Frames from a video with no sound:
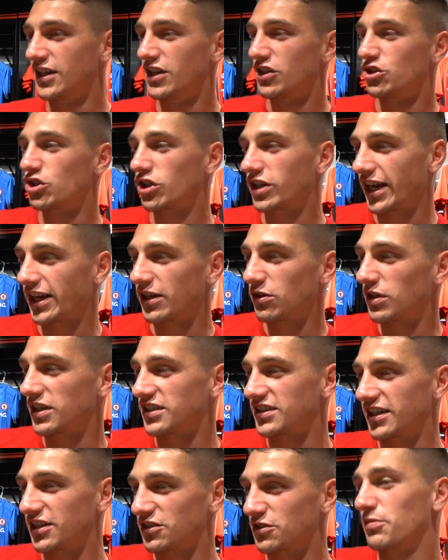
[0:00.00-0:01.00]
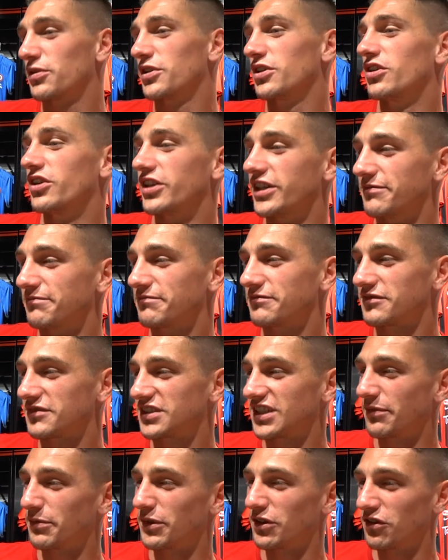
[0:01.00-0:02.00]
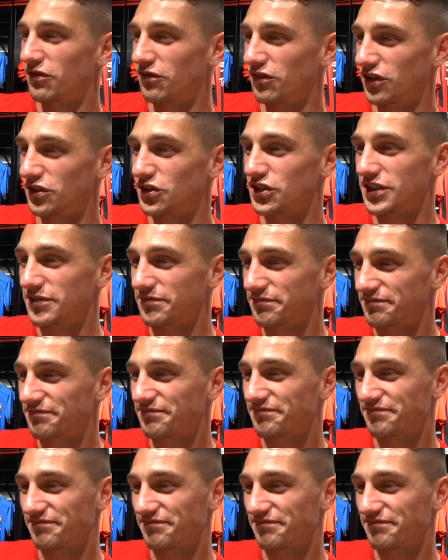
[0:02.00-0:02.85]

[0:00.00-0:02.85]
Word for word: giocare in una serie superiore, sempre col Foggia.